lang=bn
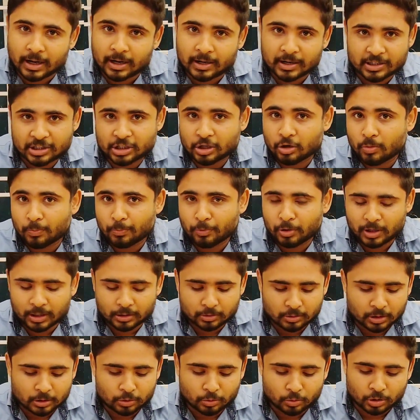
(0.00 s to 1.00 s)
গার্নিশের ওপরে
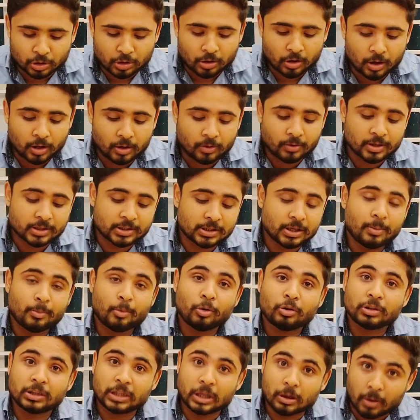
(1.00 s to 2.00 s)
কিন্তু এটা তৈরি করা হয়েছে
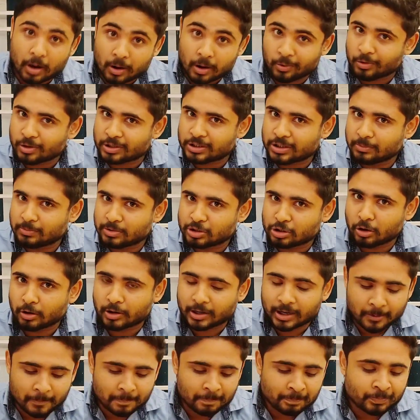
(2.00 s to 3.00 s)
এবং দেওয়া হয়েছে
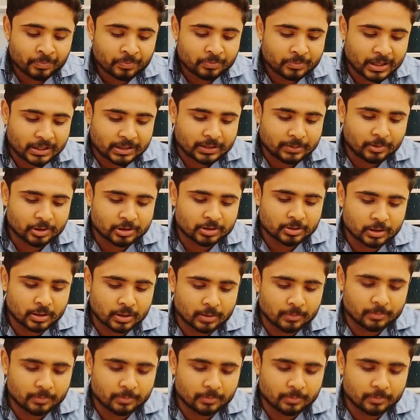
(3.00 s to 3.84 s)
বিষয়টা দেখতে পাচ্ছ